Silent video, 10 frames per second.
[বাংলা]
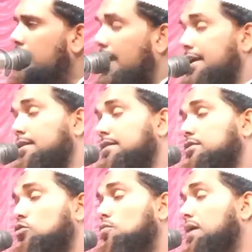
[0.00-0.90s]
এই
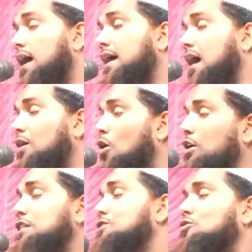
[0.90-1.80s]
উমরায় আর
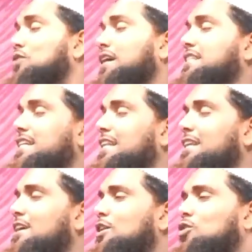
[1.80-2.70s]
হজে যখন গিয়েছেন
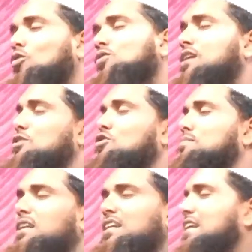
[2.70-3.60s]
তখন রাসুল
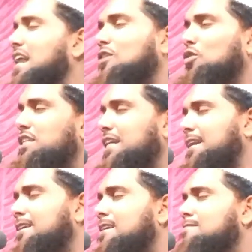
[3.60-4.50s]
মাথা নাড়া করেছেন
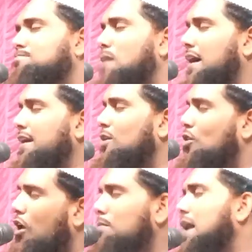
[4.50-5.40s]
বাকি
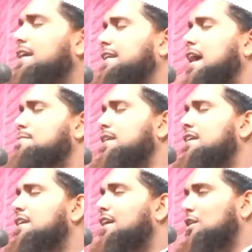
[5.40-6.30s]
নর্মালি টাইমে
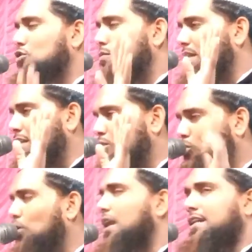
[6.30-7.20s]
রাসুল মাথায়
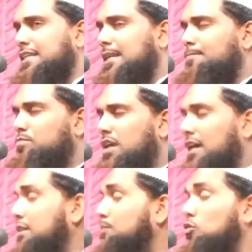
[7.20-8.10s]
চুল রাখতেন
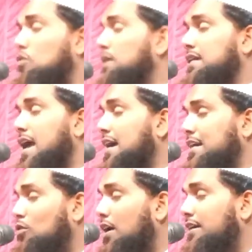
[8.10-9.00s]
একটা পুরো মাথায় একই
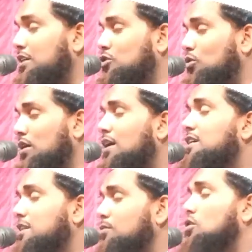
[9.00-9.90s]
কোয়ালিটির চুল
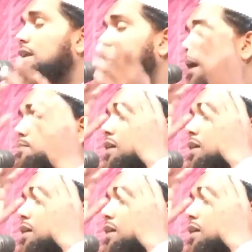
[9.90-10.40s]
যেমন অনেকে আপনার